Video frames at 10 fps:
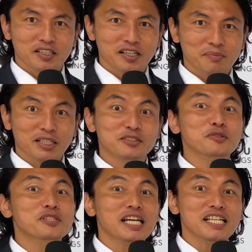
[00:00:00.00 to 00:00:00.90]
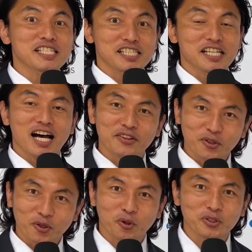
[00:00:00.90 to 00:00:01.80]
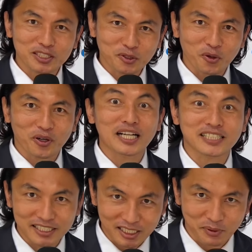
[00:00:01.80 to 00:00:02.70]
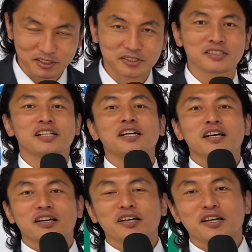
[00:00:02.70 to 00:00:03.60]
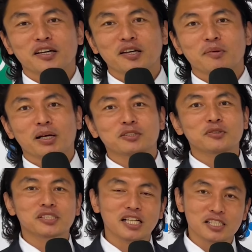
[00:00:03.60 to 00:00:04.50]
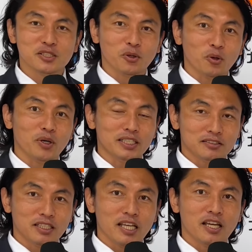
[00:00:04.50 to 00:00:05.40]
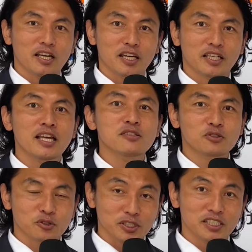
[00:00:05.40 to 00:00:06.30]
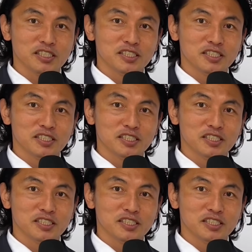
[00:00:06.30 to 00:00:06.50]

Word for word: えー、マッスルチャレンジコンテストを開催いたします、えー、マッスルチャレンジの方はですね、え懸垂